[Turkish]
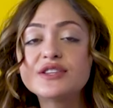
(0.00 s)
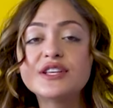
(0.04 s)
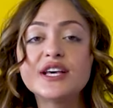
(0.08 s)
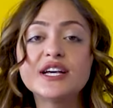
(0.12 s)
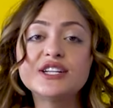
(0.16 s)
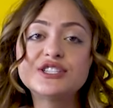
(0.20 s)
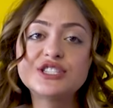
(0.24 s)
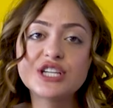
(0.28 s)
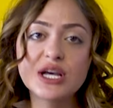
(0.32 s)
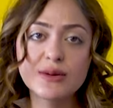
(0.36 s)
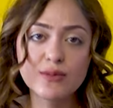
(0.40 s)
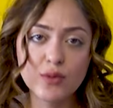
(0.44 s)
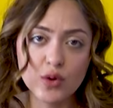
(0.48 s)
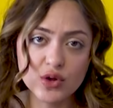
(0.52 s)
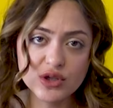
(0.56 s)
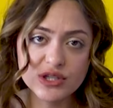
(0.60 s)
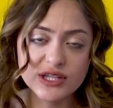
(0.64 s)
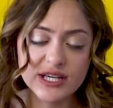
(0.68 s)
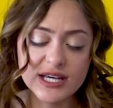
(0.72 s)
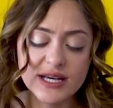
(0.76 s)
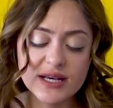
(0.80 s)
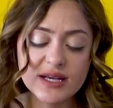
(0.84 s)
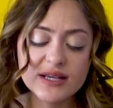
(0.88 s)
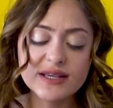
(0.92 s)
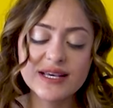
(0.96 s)
Diyeceğim o
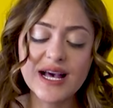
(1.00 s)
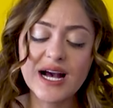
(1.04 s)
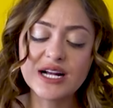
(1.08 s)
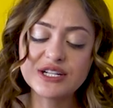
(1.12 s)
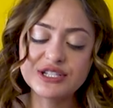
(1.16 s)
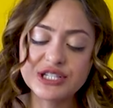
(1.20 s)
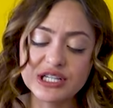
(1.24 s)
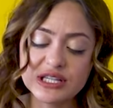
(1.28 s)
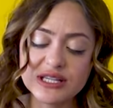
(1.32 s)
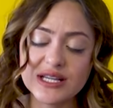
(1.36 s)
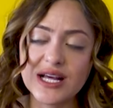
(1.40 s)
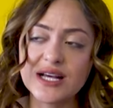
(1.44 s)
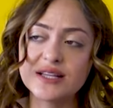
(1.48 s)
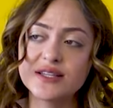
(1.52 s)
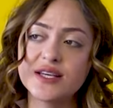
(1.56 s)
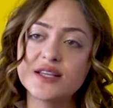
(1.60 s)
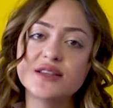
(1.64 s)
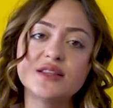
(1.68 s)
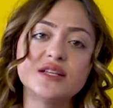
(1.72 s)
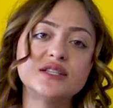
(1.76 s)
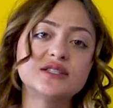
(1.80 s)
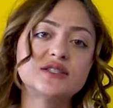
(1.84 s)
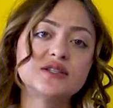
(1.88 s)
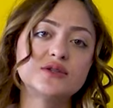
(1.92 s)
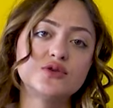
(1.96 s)
ki gerçekten
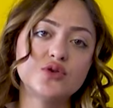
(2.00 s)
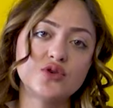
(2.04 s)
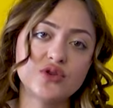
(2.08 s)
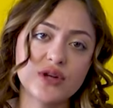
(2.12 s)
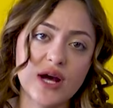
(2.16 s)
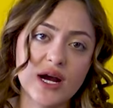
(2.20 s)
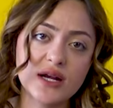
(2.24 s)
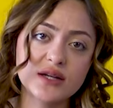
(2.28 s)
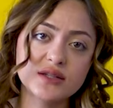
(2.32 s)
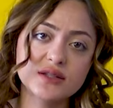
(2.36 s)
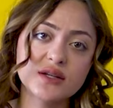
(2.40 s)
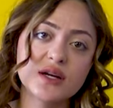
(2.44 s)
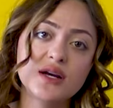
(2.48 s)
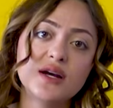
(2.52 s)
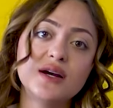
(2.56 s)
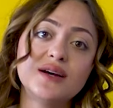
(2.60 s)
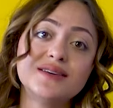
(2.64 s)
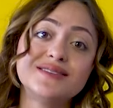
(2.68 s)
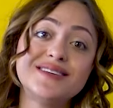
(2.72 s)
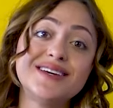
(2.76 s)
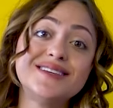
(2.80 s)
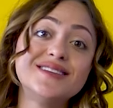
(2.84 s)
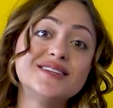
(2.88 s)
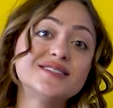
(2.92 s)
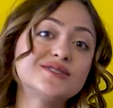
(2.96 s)
yeni nesil döner.
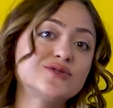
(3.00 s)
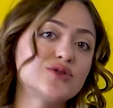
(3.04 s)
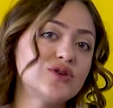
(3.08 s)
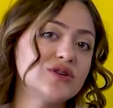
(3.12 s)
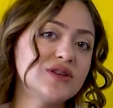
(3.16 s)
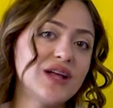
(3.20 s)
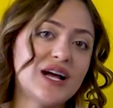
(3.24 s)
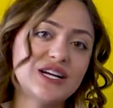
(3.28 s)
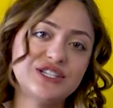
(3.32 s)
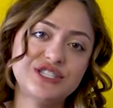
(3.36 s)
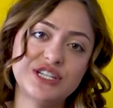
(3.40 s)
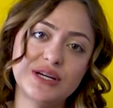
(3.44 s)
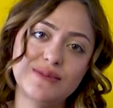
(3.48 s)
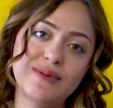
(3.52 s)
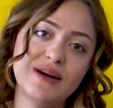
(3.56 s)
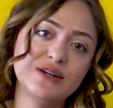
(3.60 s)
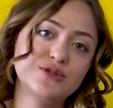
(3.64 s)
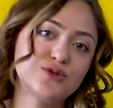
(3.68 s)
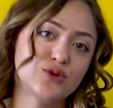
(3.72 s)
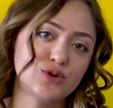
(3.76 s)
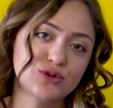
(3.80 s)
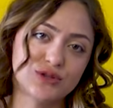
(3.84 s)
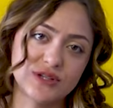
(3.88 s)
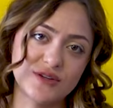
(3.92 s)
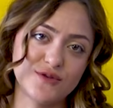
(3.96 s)
Yeni nesil olan her şeyi
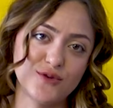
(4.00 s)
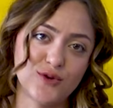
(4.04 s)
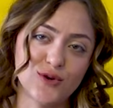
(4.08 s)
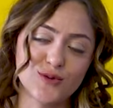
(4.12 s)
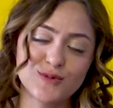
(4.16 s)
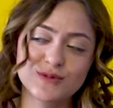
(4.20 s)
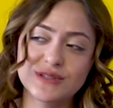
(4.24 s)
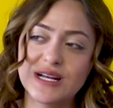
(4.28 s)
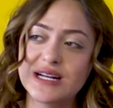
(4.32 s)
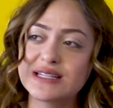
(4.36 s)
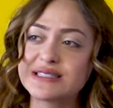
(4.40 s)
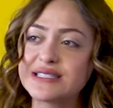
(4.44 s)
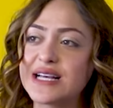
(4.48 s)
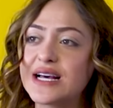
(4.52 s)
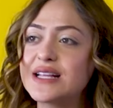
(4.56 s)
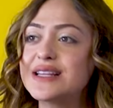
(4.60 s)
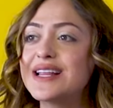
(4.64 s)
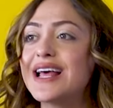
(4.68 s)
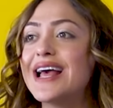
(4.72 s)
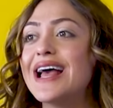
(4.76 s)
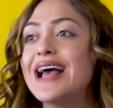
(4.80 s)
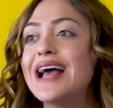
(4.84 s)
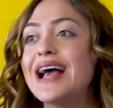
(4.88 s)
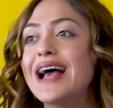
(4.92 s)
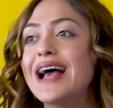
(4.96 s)
ben çok seviyorum
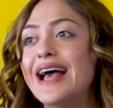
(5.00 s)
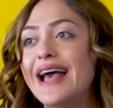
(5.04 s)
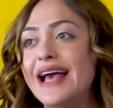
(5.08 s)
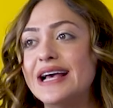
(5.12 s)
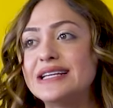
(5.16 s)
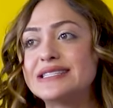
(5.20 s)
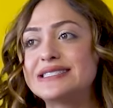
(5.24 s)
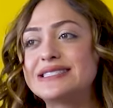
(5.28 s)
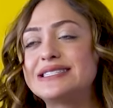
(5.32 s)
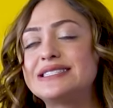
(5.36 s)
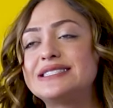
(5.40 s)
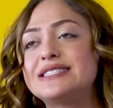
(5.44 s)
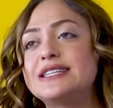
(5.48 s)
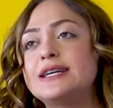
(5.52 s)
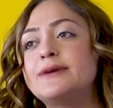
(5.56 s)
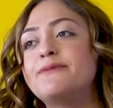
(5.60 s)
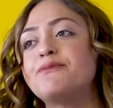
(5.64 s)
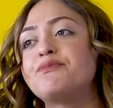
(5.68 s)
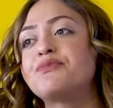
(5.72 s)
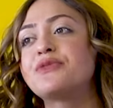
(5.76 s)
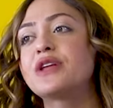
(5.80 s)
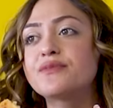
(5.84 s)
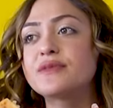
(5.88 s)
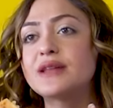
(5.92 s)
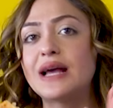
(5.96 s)
zaten. Ee,
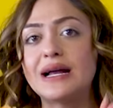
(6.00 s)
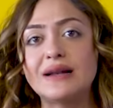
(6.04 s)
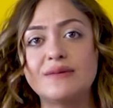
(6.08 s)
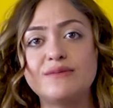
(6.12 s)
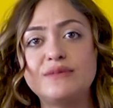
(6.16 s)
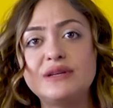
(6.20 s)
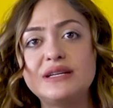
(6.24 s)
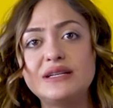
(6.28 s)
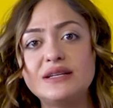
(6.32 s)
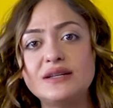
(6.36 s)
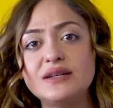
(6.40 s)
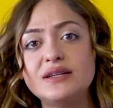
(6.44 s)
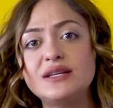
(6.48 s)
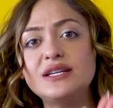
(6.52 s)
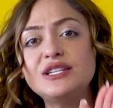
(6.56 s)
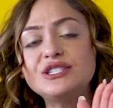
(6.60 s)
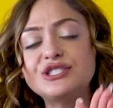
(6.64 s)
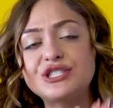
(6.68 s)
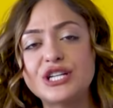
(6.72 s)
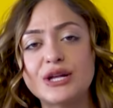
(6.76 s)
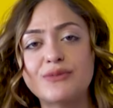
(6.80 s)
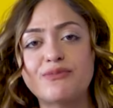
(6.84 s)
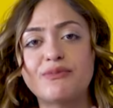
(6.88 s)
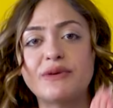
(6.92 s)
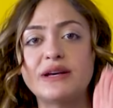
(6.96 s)
sizi yani bir
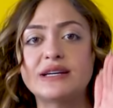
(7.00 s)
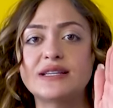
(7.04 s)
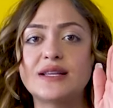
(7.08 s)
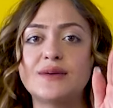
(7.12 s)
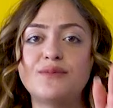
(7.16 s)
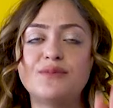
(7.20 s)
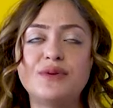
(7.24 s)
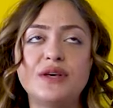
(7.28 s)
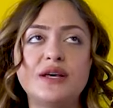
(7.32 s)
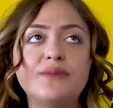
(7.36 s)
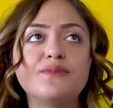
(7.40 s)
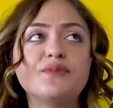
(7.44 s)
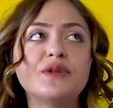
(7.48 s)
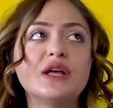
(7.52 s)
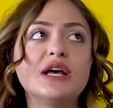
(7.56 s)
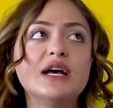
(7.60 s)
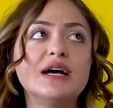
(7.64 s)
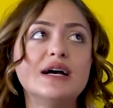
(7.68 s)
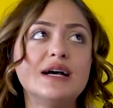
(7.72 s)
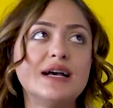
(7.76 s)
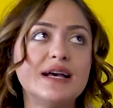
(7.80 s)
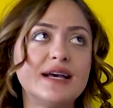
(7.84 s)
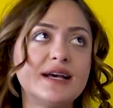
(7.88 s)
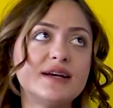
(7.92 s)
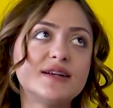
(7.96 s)
işletme ya da bir
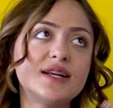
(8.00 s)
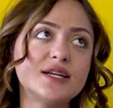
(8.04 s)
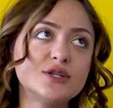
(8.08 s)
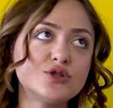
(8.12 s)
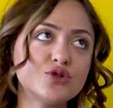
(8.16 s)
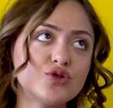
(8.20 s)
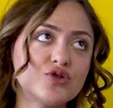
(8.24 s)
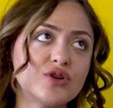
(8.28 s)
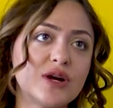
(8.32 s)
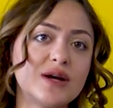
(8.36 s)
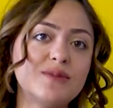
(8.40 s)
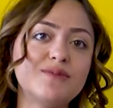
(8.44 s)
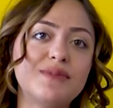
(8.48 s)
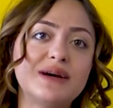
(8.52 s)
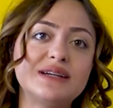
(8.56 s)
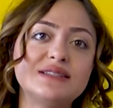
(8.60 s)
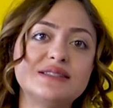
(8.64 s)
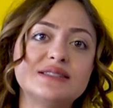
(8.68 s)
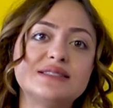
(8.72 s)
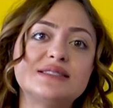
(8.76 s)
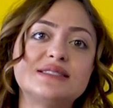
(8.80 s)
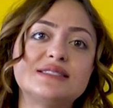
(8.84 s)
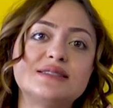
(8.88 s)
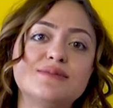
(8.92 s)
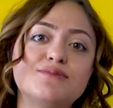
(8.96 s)
e, restoran
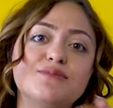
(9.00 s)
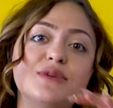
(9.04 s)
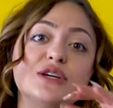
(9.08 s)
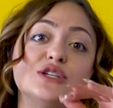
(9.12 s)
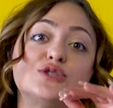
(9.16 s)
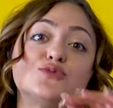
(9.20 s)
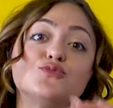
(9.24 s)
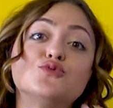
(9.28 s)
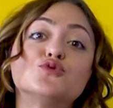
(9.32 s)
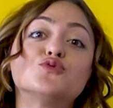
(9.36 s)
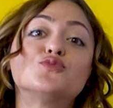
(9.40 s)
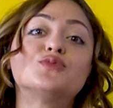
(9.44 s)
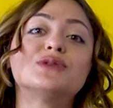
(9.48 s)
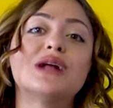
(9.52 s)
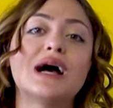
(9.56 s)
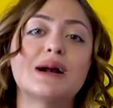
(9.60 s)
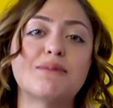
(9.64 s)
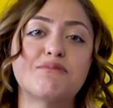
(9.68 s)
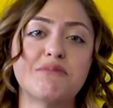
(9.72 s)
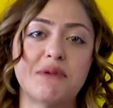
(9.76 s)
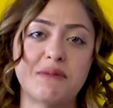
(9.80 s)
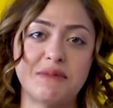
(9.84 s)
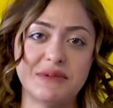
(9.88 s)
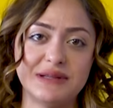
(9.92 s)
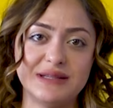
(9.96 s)
bence sizi mecbur
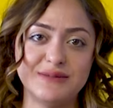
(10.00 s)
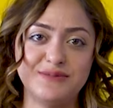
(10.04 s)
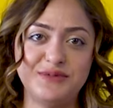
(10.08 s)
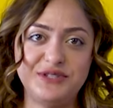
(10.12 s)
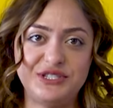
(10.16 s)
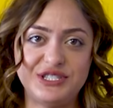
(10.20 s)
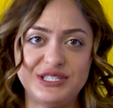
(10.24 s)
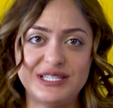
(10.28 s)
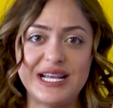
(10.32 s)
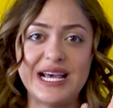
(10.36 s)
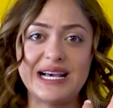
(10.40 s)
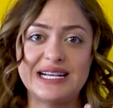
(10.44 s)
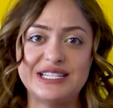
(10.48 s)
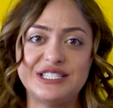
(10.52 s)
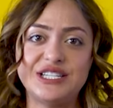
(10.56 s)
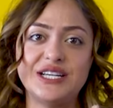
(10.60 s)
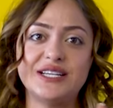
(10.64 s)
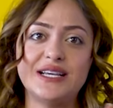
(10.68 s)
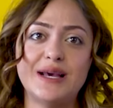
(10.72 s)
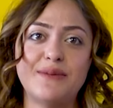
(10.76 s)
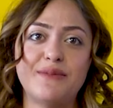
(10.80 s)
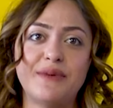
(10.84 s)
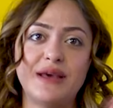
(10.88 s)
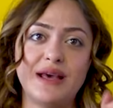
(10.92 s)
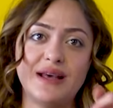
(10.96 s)
bırakmamalı bir tek
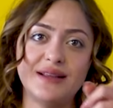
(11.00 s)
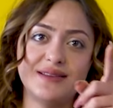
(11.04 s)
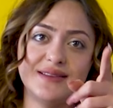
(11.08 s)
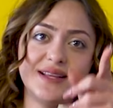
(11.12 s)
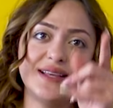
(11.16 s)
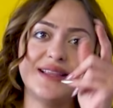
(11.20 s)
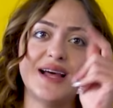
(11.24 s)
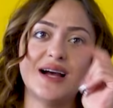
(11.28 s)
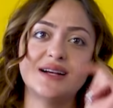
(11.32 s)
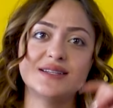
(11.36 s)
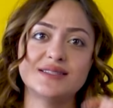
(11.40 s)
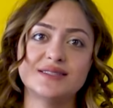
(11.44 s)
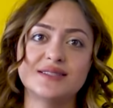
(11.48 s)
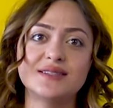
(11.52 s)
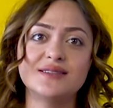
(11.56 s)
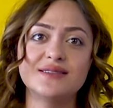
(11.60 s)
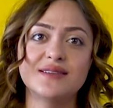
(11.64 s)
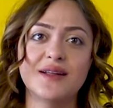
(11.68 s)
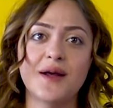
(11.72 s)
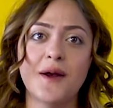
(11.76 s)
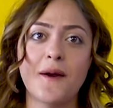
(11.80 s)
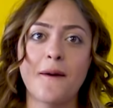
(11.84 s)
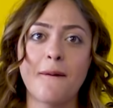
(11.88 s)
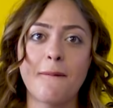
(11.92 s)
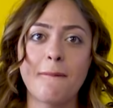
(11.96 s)
şey yemeye. Ne dersin?
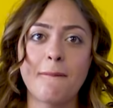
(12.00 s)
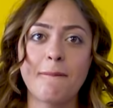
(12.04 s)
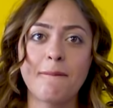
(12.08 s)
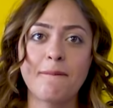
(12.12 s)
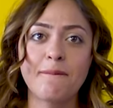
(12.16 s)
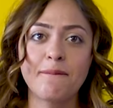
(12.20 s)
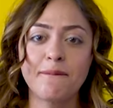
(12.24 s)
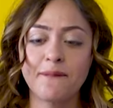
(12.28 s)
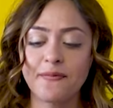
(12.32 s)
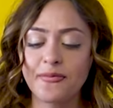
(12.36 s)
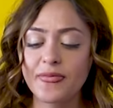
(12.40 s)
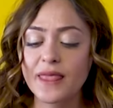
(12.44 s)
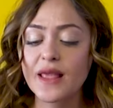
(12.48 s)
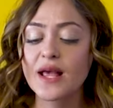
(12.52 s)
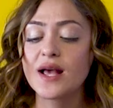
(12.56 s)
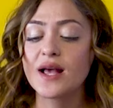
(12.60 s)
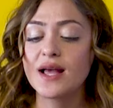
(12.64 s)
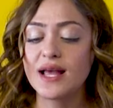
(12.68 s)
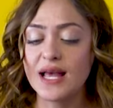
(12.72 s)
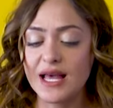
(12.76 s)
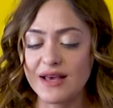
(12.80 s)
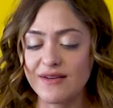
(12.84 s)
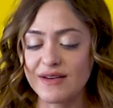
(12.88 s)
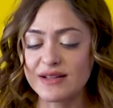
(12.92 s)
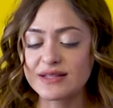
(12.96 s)
Şimdi bir şey soracağım.
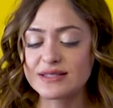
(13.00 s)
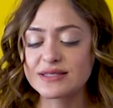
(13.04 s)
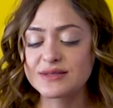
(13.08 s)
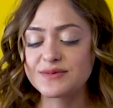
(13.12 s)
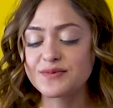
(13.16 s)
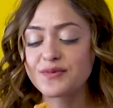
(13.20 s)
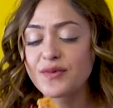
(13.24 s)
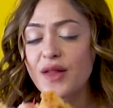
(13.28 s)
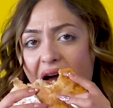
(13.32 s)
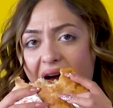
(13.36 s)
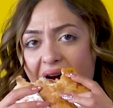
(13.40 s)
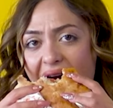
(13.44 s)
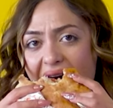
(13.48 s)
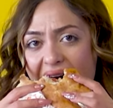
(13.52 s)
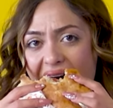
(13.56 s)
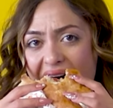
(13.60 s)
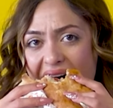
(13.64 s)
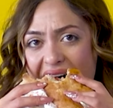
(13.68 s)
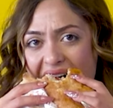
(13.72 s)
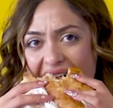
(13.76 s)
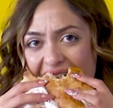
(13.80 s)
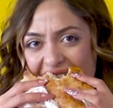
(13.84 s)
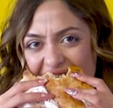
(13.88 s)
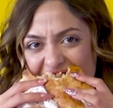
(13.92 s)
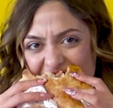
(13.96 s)
Evet.
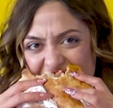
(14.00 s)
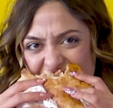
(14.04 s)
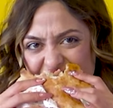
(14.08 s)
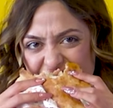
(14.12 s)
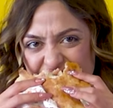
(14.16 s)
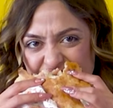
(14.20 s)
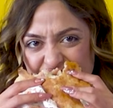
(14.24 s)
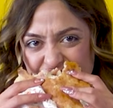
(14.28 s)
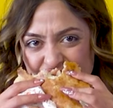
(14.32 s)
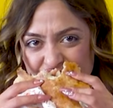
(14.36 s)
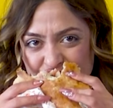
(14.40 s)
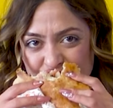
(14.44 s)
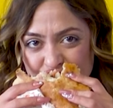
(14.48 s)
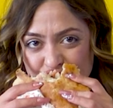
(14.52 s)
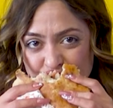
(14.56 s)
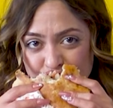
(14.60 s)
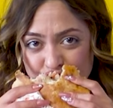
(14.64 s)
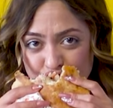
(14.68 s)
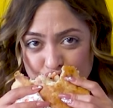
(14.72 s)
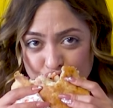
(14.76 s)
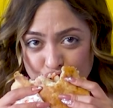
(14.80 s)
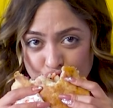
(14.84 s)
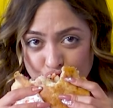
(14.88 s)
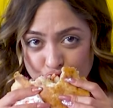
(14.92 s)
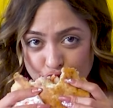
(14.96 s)
Adada Ali ile baş başa
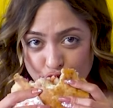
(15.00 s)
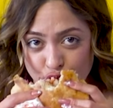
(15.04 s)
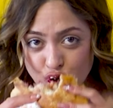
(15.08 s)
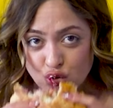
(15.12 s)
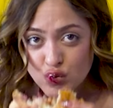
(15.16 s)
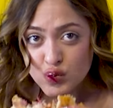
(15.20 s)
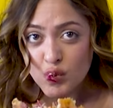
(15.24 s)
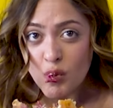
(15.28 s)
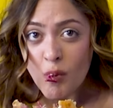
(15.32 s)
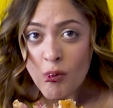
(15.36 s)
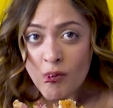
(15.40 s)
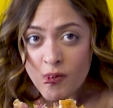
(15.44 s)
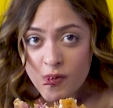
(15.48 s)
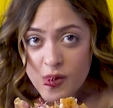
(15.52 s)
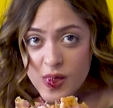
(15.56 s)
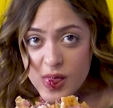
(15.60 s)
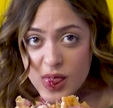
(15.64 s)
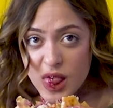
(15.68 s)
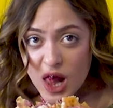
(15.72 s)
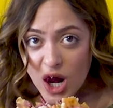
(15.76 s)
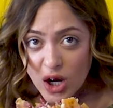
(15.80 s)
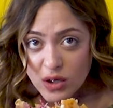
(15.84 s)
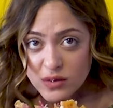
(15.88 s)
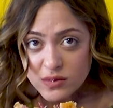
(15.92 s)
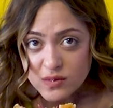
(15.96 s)
kaldık.
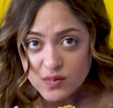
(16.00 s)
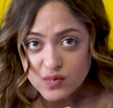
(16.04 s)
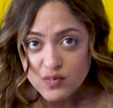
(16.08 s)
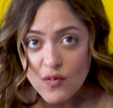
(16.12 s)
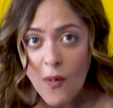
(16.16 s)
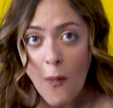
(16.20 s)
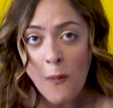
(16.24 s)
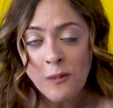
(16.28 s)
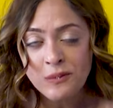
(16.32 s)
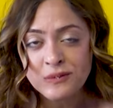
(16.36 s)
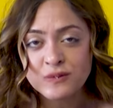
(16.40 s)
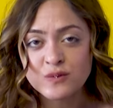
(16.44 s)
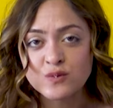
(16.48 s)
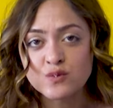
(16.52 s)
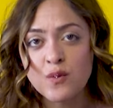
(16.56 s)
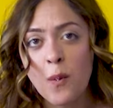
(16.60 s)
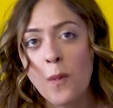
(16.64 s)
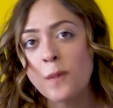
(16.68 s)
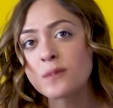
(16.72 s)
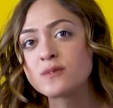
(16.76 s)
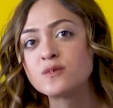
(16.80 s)
Kimse yok. Hı.